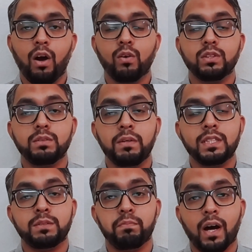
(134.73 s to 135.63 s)
और उसमें
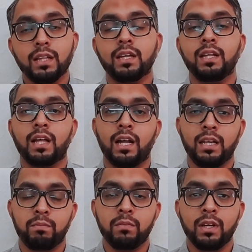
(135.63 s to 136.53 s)
इस बात की
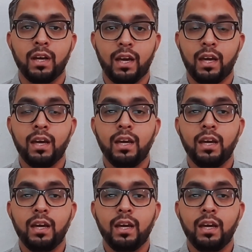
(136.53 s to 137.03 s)
तालीम है